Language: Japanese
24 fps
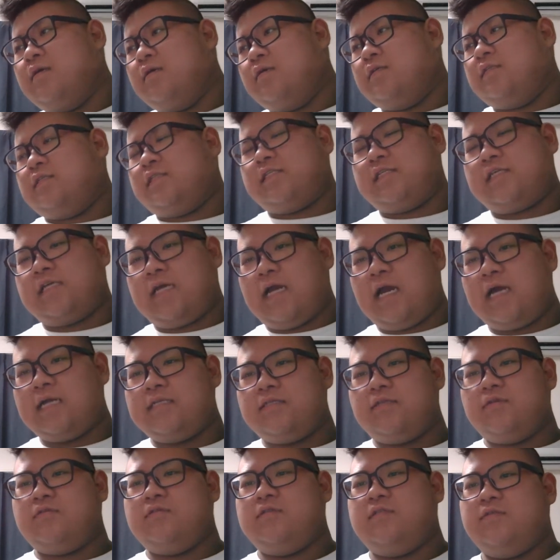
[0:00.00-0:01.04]
しっかり
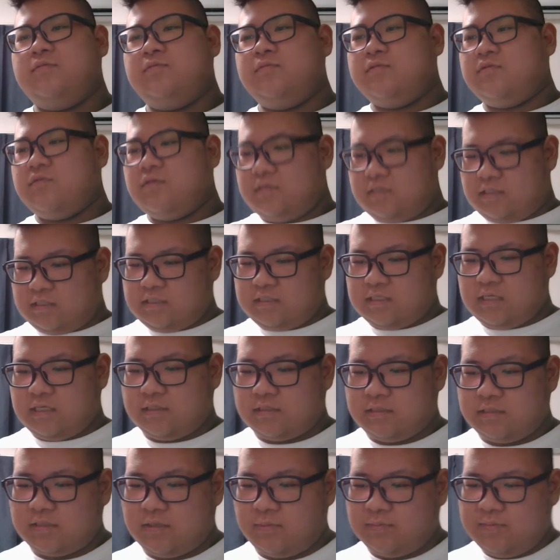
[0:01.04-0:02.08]
と自分の人生に
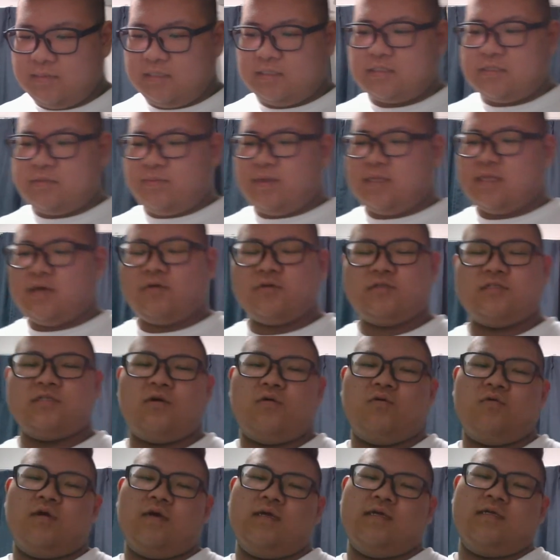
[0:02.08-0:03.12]
ついて見つめ直した
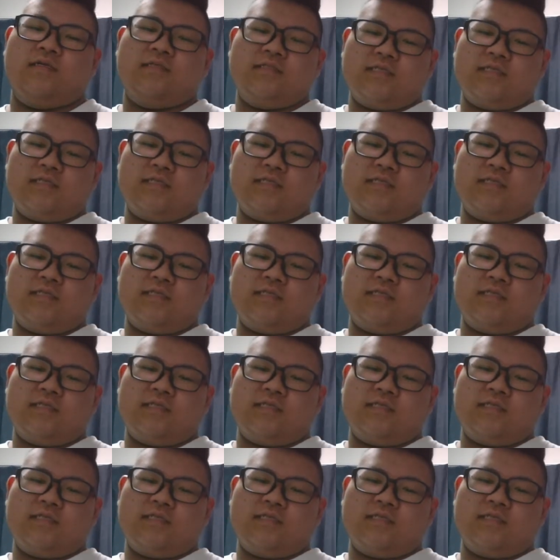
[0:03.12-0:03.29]
方がいい。